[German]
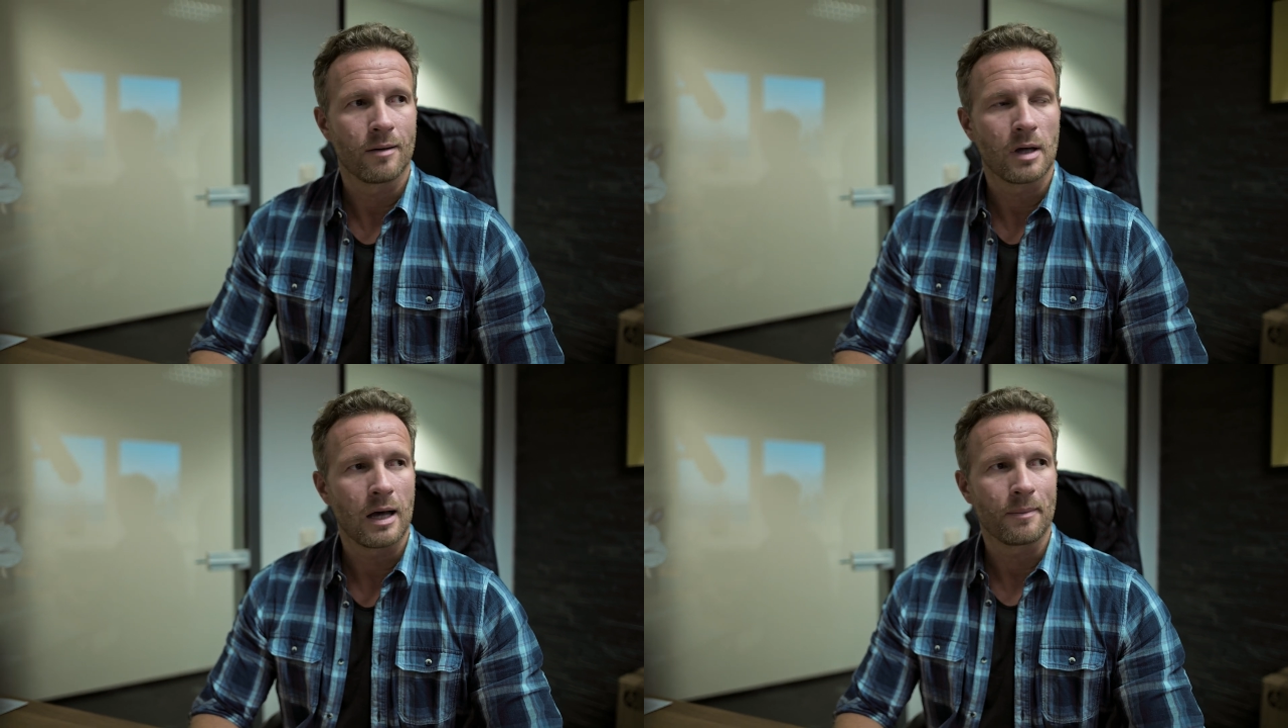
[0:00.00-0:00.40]

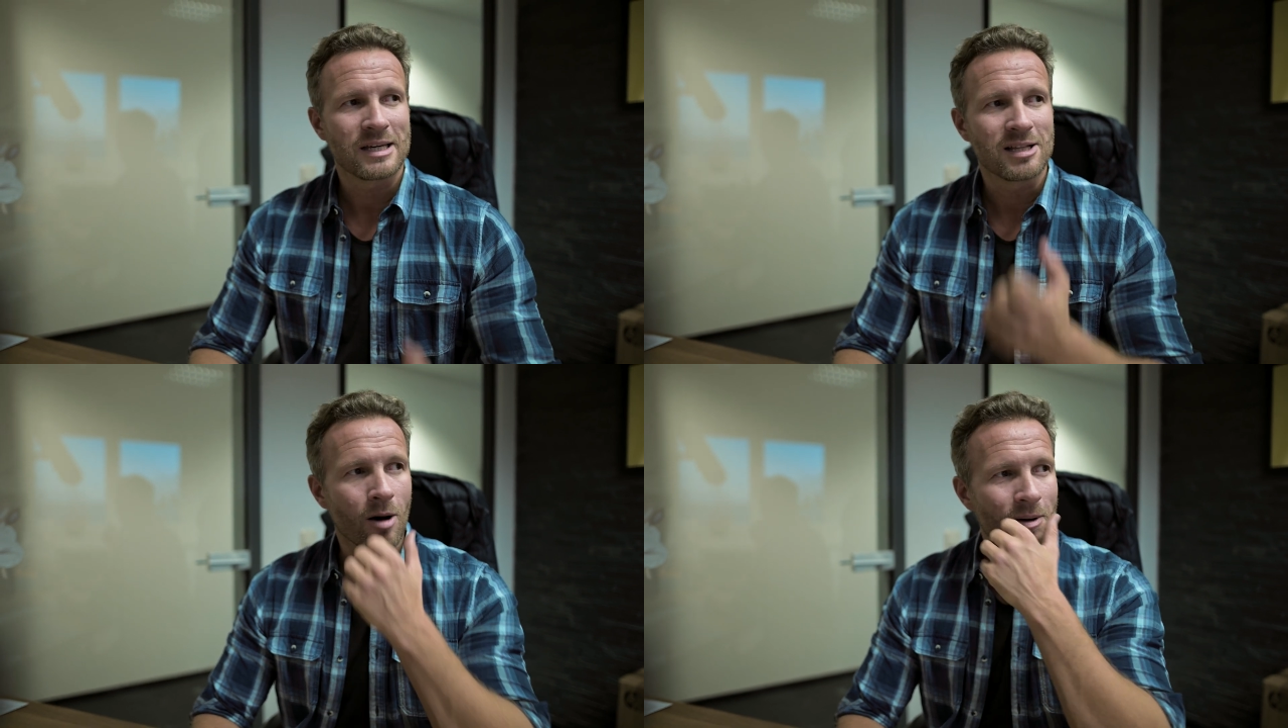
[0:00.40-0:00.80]
Aber
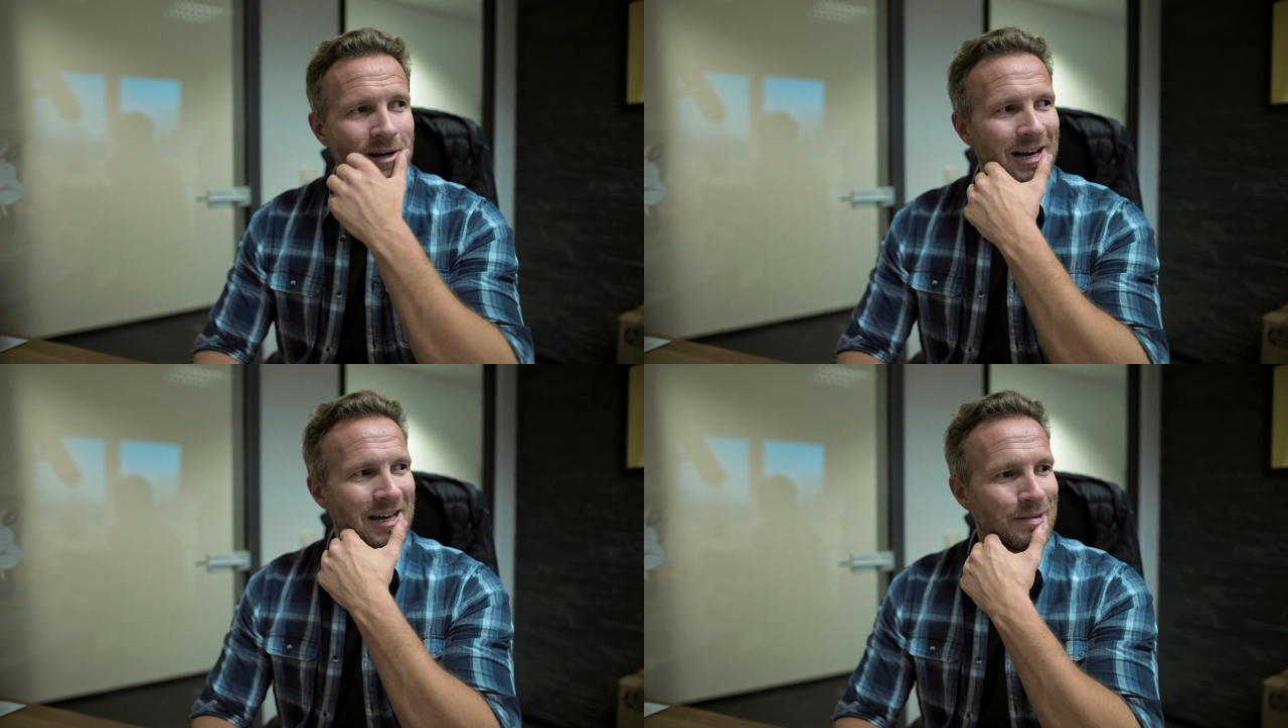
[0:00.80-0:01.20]
ich glaube,
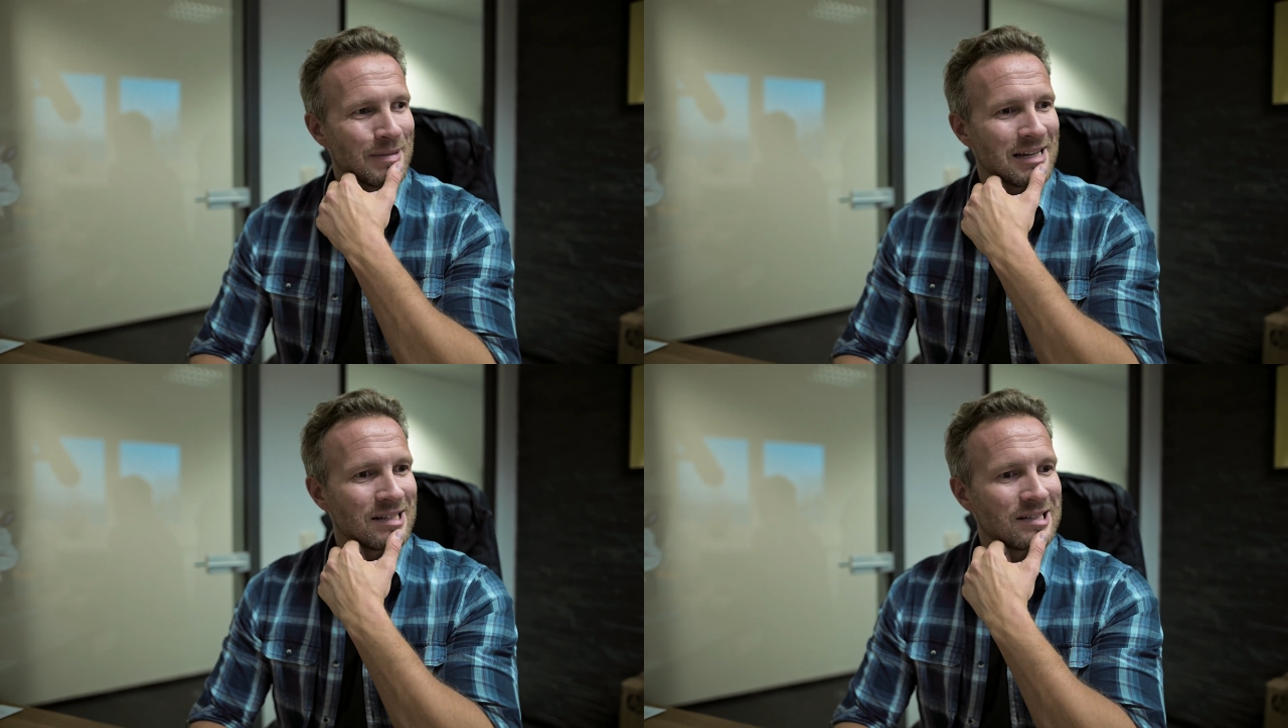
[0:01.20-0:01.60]
am
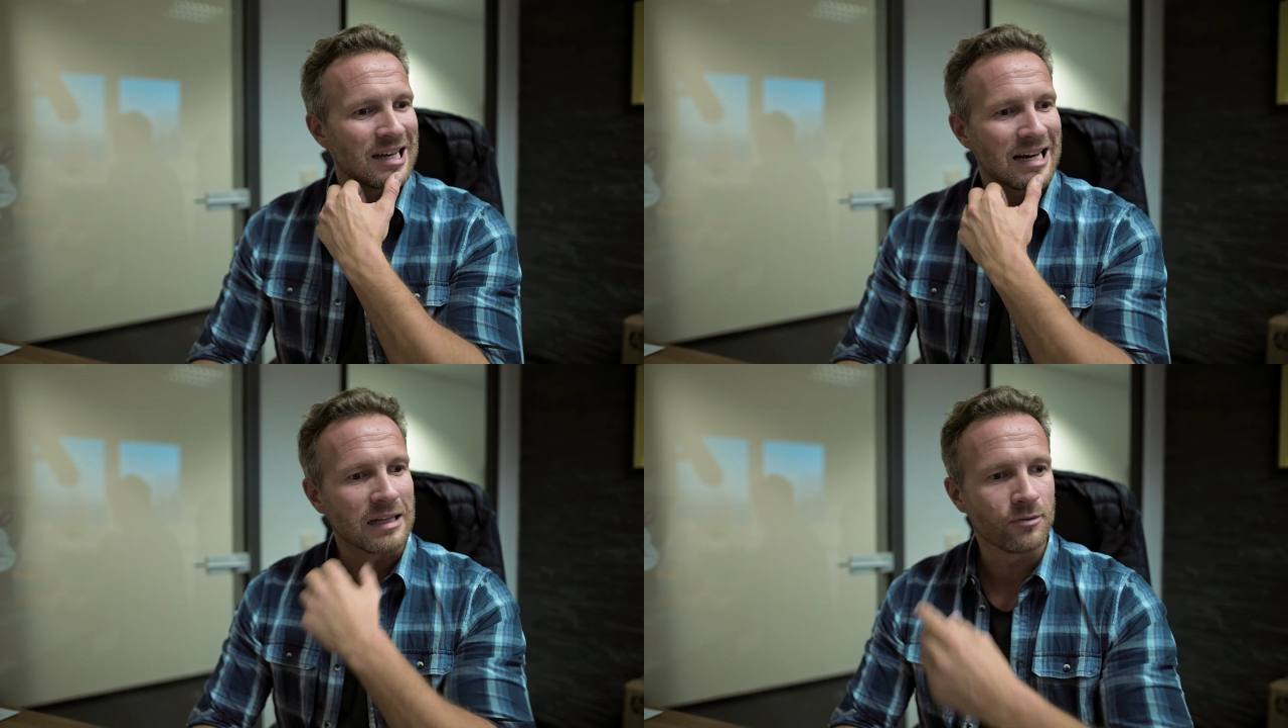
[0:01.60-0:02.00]
Ende ist die
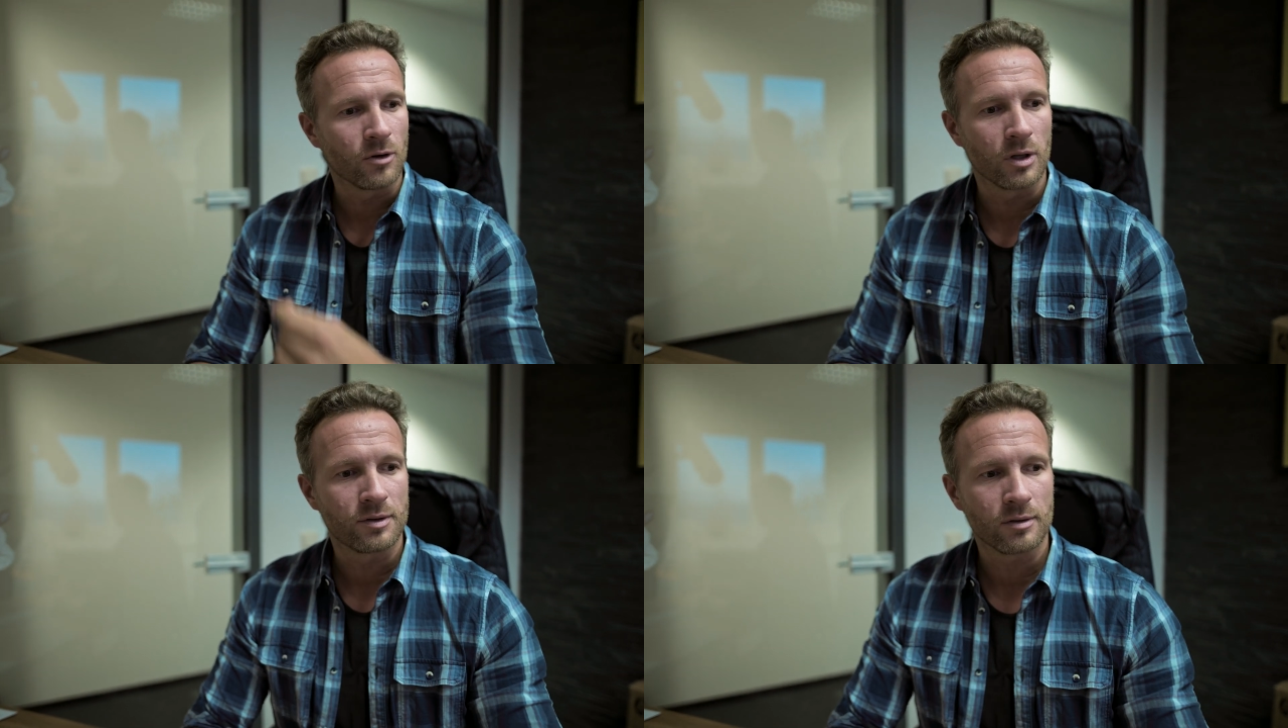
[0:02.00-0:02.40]

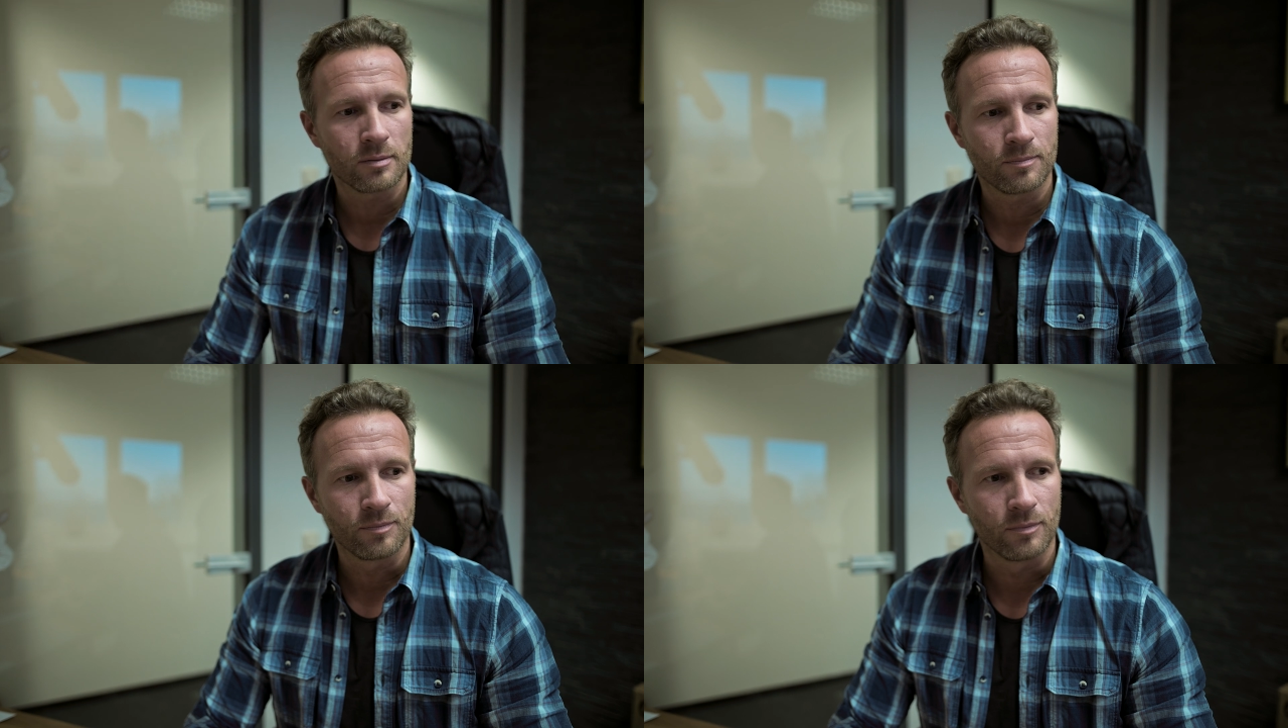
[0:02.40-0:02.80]
Antwort
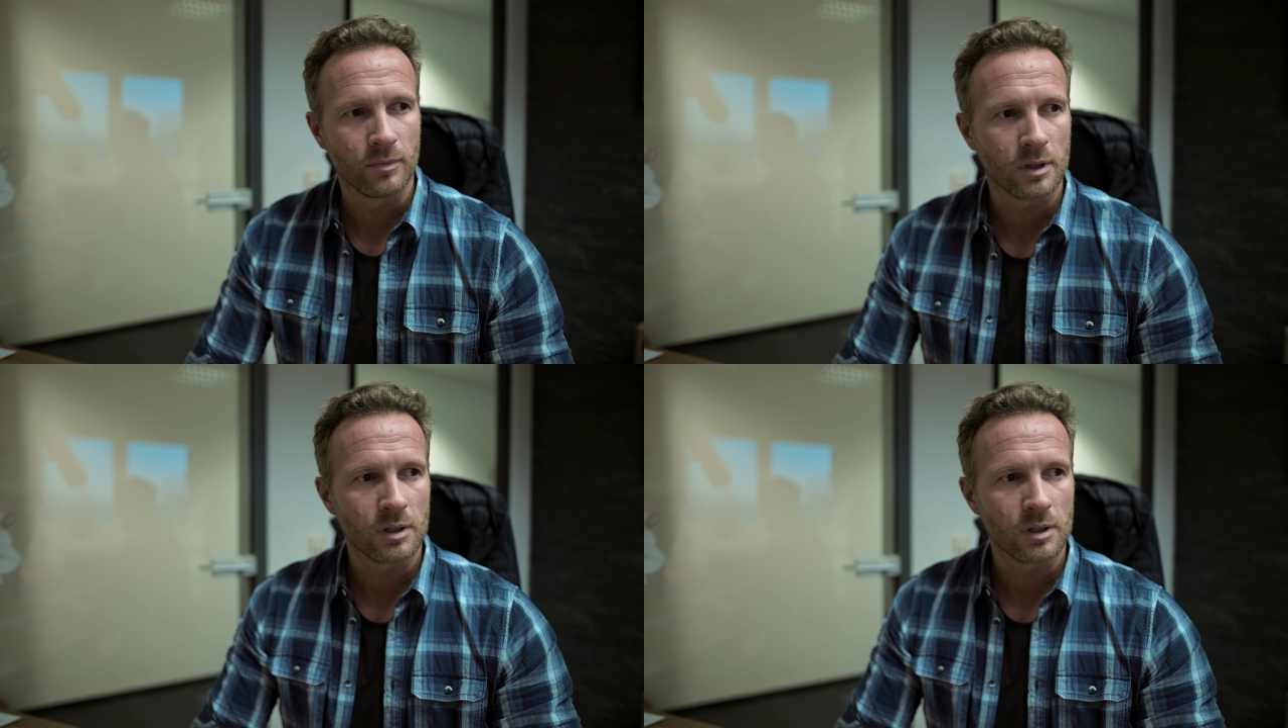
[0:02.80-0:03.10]
ähm,